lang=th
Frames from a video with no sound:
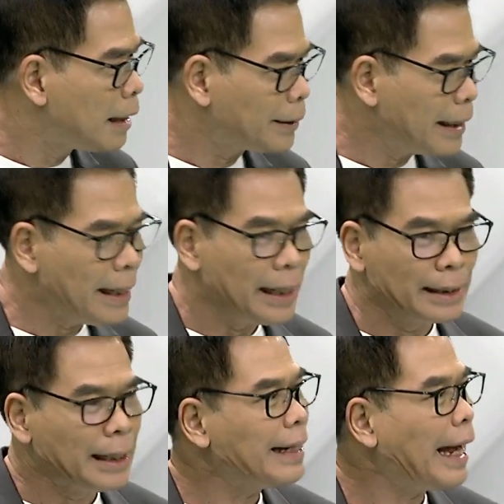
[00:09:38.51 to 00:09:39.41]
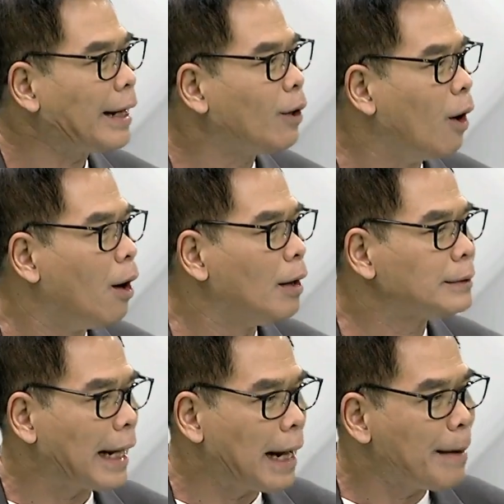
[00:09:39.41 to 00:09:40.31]
เราจะได้เห็นคะแนนของ
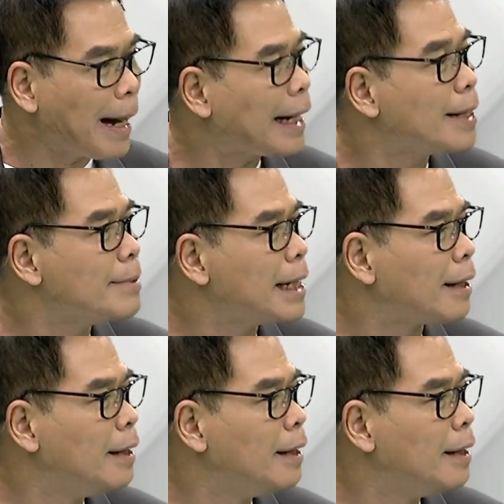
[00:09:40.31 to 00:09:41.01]
แต่ละพักการเมือง